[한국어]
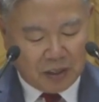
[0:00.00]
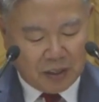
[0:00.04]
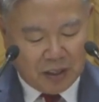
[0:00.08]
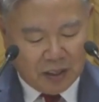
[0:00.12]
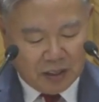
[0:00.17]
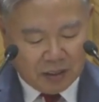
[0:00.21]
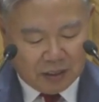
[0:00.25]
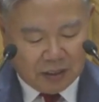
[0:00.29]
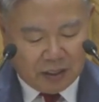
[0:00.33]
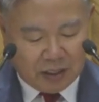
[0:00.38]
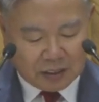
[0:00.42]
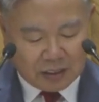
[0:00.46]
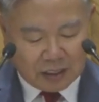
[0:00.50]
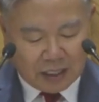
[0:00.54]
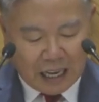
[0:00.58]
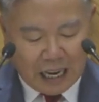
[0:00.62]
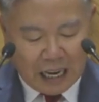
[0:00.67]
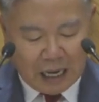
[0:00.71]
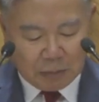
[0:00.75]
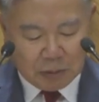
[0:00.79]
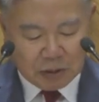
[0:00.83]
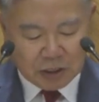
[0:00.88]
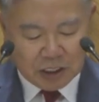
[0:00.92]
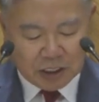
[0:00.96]
그래서
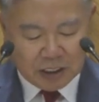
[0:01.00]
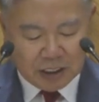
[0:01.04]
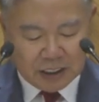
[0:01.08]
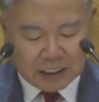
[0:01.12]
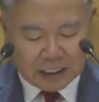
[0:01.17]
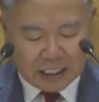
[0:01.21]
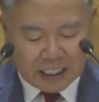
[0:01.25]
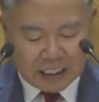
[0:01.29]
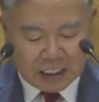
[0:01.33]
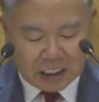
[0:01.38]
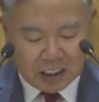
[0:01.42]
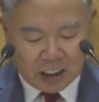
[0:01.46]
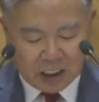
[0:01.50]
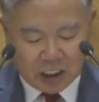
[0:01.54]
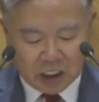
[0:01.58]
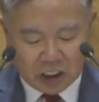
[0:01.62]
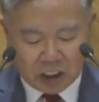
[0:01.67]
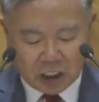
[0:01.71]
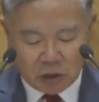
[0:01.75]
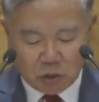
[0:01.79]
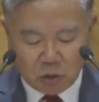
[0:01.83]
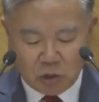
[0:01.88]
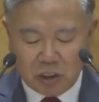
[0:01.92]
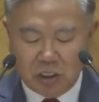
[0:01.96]
아버지는 자신을
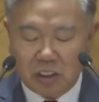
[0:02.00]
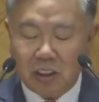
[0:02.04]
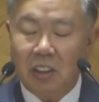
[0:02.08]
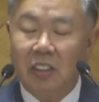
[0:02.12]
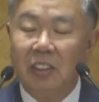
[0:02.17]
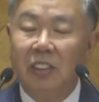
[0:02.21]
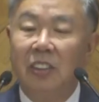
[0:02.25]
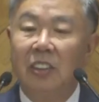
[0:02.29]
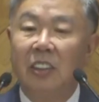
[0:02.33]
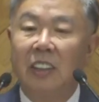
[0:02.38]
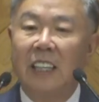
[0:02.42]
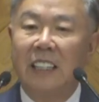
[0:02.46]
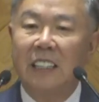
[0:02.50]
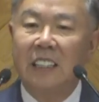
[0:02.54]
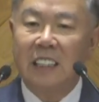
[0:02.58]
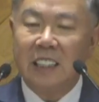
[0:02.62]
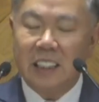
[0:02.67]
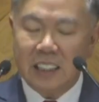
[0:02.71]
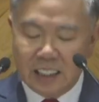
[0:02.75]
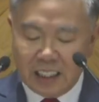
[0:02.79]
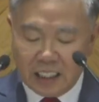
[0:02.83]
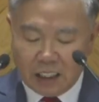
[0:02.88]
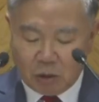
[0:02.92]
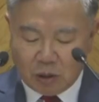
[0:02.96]
지켜주는 든든한
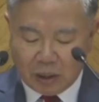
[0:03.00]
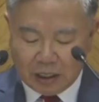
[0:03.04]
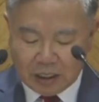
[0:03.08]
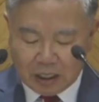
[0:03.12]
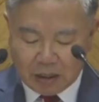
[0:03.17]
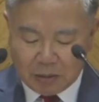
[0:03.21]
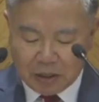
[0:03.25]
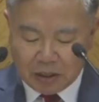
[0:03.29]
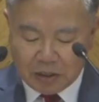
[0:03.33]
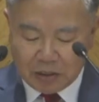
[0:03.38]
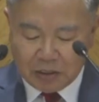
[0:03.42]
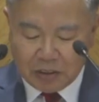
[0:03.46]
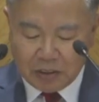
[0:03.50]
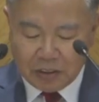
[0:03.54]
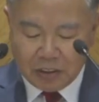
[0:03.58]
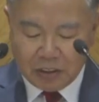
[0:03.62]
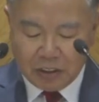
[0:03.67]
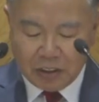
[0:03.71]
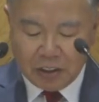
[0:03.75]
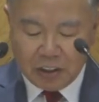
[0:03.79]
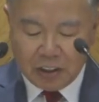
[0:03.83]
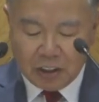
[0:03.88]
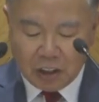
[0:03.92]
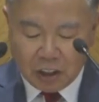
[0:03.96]
신이라고 한다면
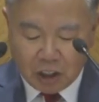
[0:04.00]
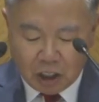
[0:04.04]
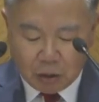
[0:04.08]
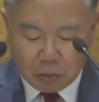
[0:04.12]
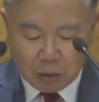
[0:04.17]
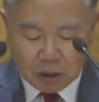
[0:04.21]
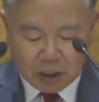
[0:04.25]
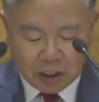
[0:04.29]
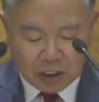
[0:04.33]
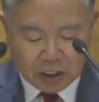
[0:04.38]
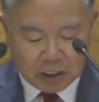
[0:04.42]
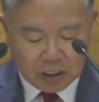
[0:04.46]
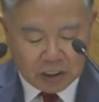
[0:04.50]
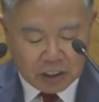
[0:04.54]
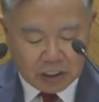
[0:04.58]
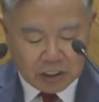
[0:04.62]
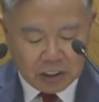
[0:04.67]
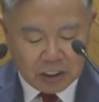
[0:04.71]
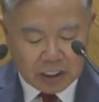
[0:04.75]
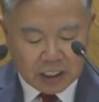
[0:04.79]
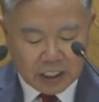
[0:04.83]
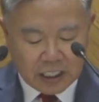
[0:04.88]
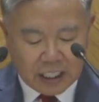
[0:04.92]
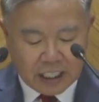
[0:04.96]
어머니는
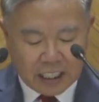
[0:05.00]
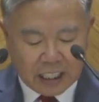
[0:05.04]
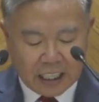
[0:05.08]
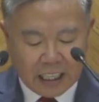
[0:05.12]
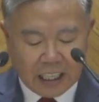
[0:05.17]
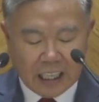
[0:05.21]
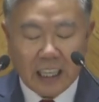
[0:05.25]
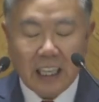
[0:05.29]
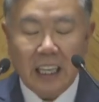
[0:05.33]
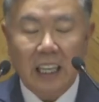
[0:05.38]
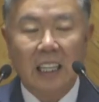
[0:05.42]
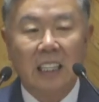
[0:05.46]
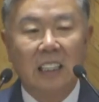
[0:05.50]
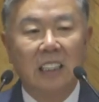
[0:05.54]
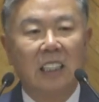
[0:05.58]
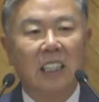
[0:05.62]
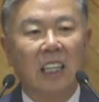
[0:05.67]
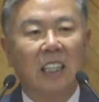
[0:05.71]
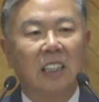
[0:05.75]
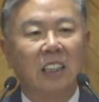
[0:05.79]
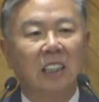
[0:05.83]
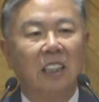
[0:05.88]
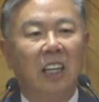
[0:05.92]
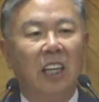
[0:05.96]
언제나
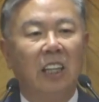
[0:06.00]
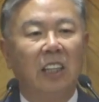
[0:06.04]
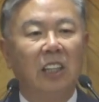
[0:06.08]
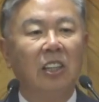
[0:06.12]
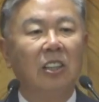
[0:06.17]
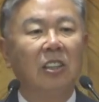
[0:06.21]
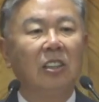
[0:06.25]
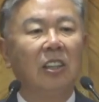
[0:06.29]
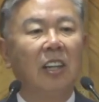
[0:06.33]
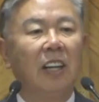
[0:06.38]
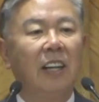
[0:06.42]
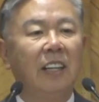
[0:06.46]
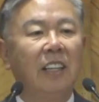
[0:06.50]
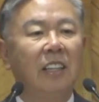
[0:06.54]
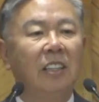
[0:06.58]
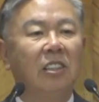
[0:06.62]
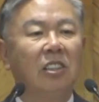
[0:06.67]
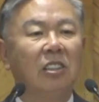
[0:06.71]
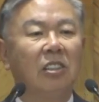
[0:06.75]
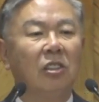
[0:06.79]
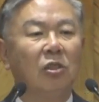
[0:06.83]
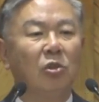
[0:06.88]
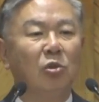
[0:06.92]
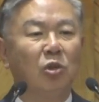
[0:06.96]
자신의 곁에
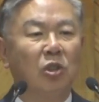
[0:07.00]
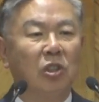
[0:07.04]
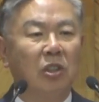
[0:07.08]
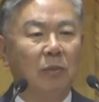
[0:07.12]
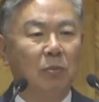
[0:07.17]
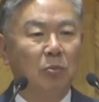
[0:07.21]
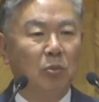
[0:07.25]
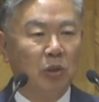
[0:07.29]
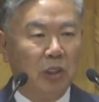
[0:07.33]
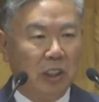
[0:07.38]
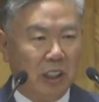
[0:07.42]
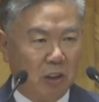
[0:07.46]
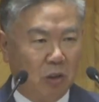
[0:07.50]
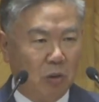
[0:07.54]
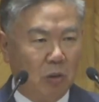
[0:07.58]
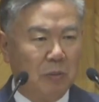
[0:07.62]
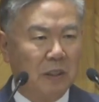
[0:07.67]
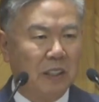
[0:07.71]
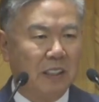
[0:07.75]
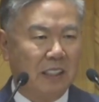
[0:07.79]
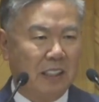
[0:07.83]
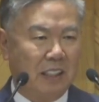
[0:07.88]
있어 주시는 분이라고 말을